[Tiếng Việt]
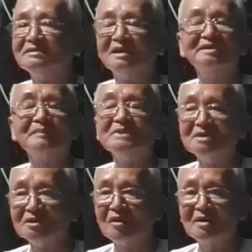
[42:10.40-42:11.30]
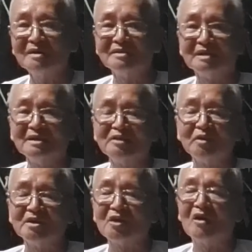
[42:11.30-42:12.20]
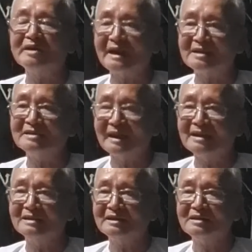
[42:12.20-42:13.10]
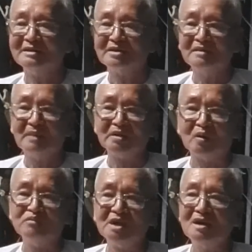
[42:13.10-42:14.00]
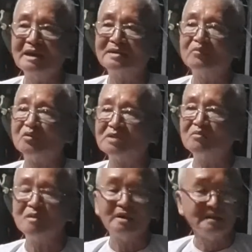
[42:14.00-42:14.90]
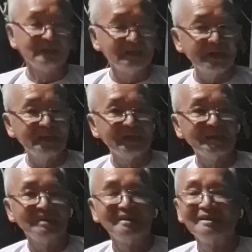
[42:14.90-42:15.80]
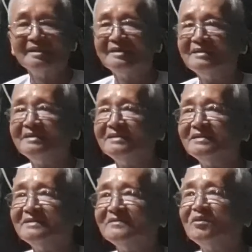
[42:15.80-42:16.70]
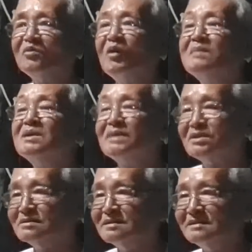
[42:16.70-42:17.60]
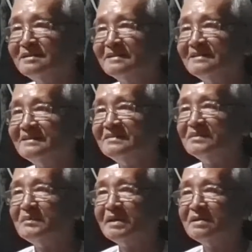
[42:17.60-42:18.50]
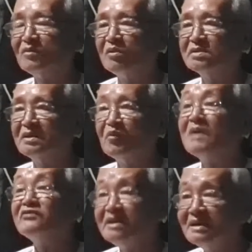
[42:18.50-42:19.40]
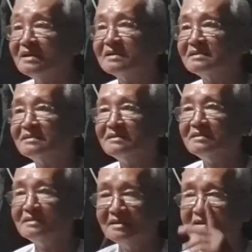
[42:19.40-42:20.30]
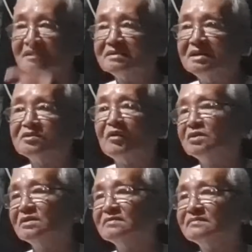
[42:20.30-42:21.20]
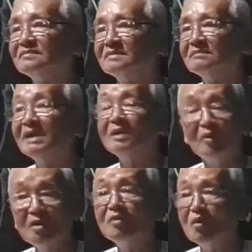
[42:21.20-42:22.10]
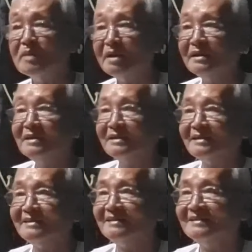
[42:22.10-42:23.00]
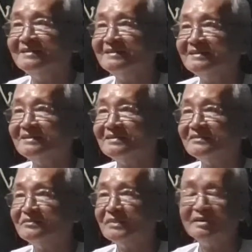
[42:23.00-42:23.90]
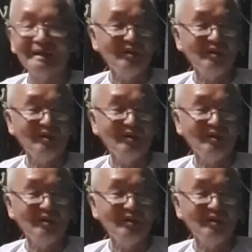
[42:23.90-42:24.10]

những cái tấm gương đó những cái chuyện nhỏ nhặt như vậy thôi chứ mình cũng nhớ lại trong cuộc sống của mình những cái gì nó quá bất bình thường lắm mà mình thuộc về quan phí á yeah. Dạ. thì tội mặc dầu cái đó của mình ấy, mình thể